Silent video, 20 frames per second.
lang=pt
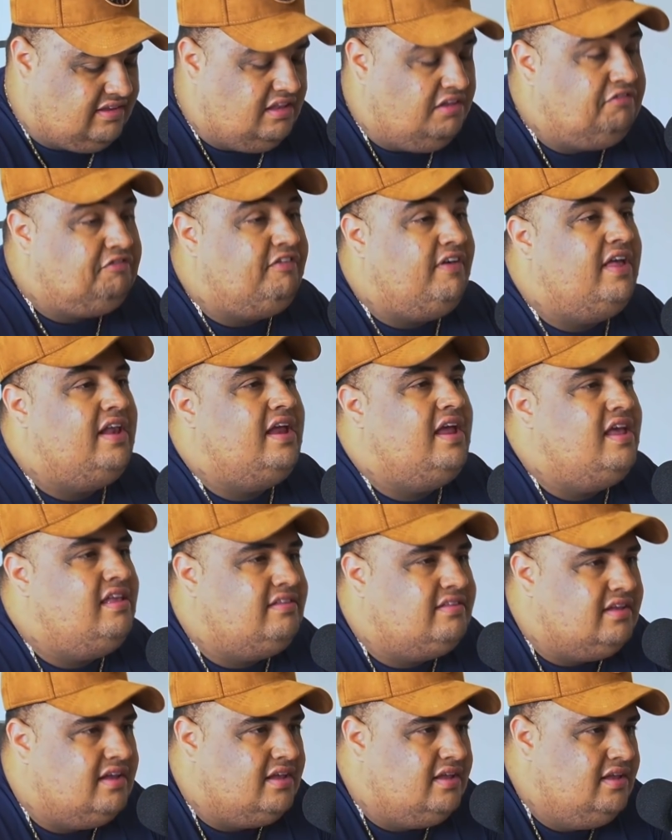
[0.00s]

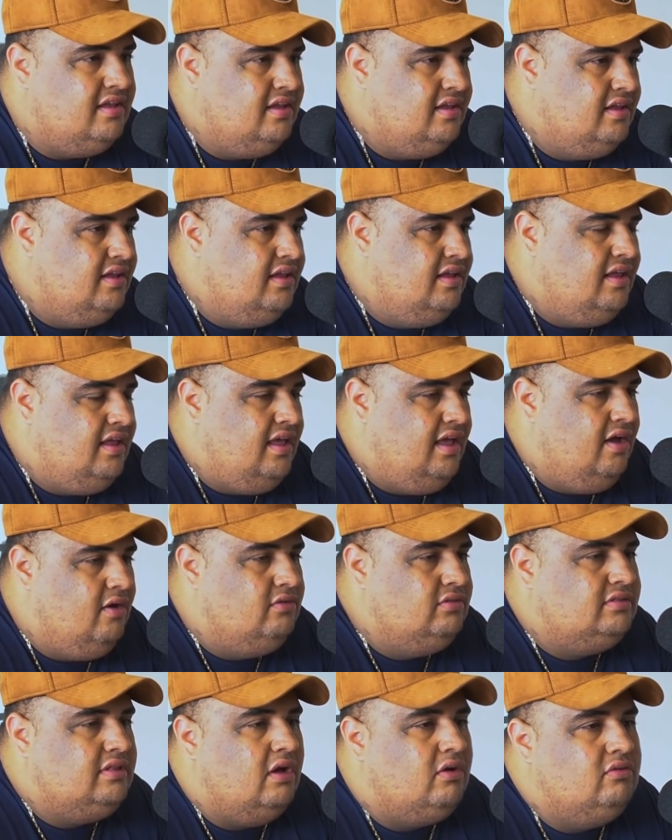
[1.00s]
diferença é
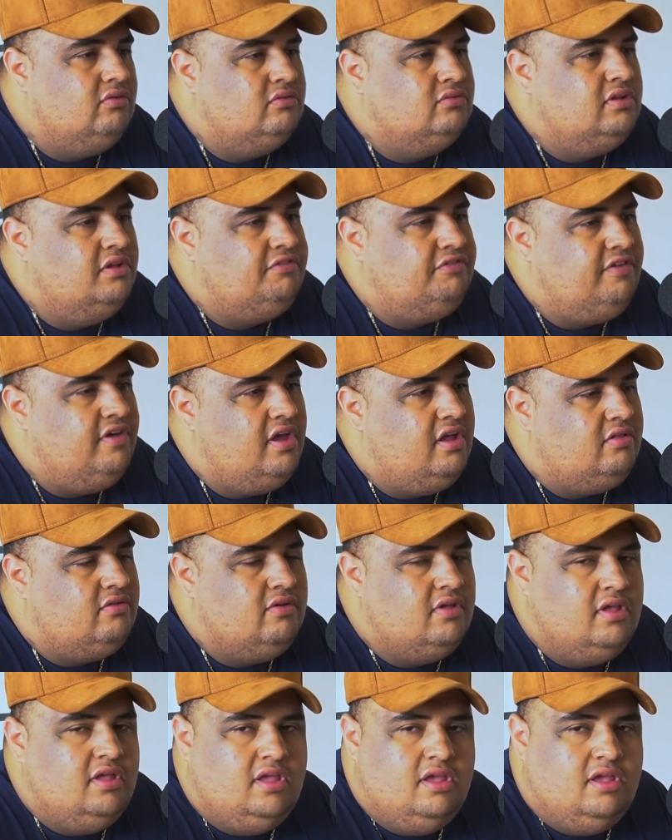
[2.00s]
onde está o defeito.